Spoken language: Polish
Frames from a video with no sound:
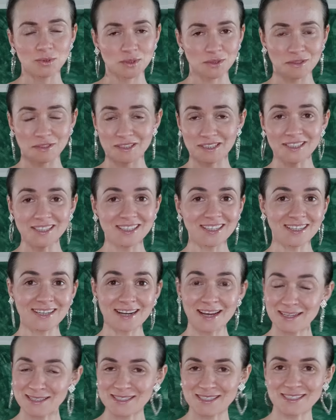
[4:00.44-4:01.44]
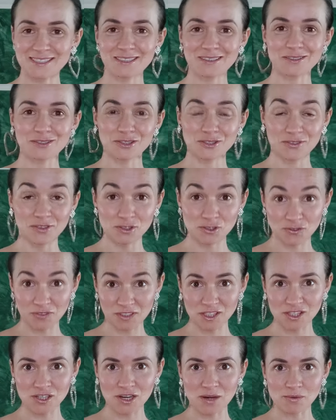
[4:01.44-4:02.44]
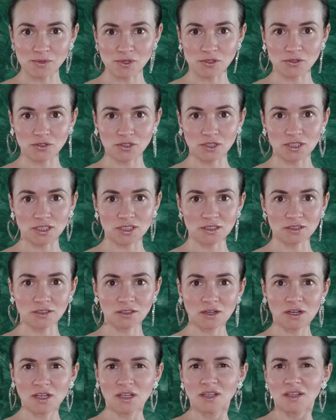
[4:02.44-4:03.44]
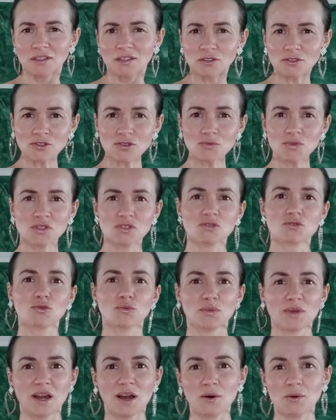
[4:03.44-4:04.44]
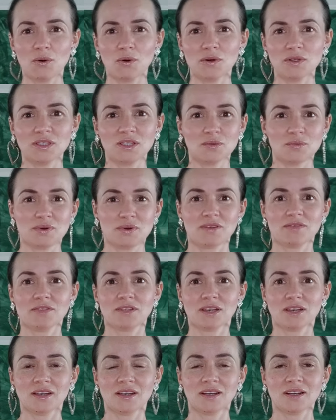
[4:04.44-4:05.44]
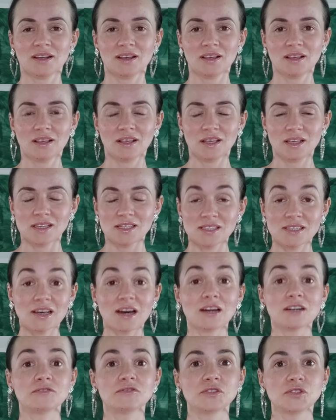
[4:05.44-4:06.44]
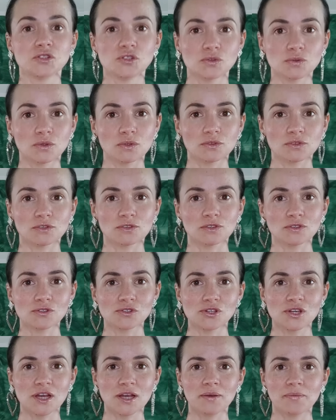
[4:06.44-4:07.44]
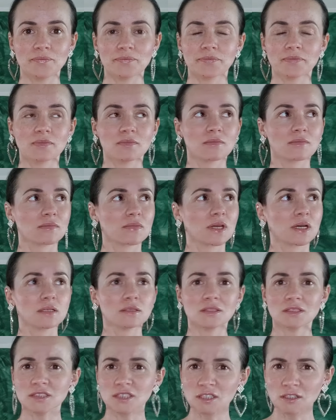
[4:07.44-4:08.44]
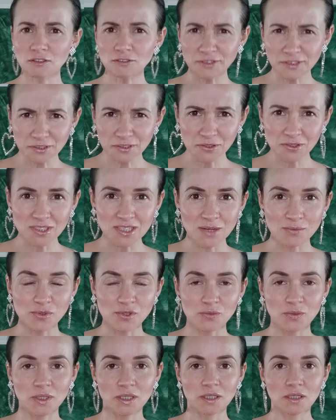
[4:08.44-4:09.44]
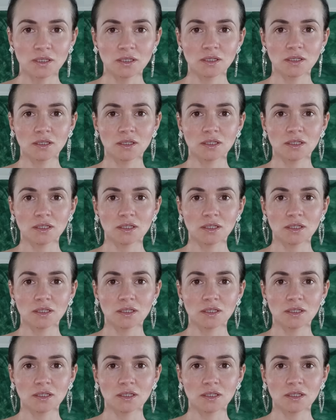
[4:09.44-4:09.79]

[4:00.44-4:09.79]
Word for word: przez te kilka razy, kiedy doświadczałam czegoś takiego, to co mnie zdumiało i naprawdę zachwyciło, to to, że jakkolwiek to zabrzmi,